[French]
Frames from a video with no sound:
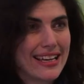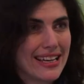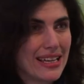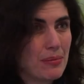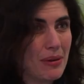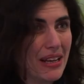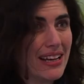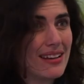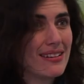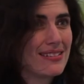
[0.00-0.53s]
Et
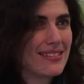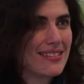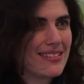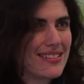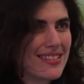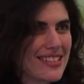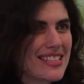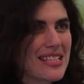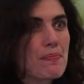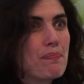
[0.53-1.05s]
bien là,
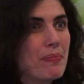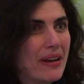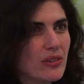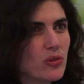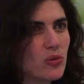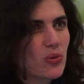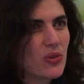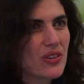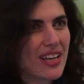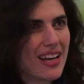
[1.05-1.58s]
c'est pas du
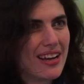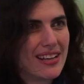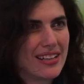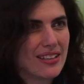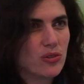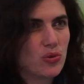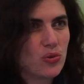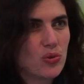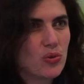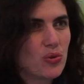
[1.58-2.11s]
tout le cas.
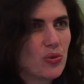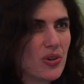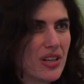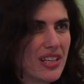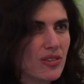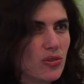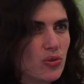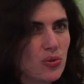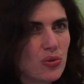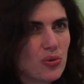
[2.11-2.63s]
Les deux,
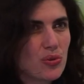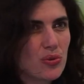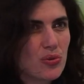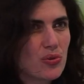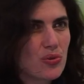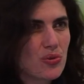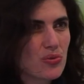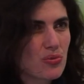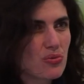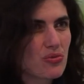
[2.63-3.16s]
les
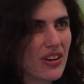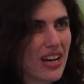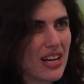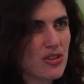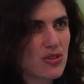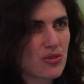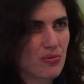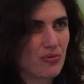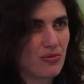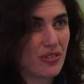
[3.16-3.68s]
deux
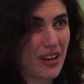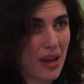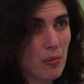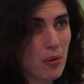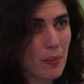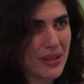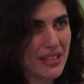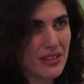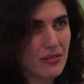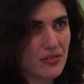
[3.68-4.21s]
ouvrages sont vraiment
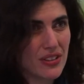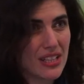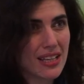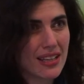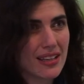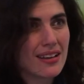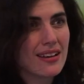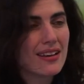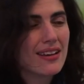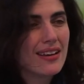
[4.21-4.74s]
magnifiques.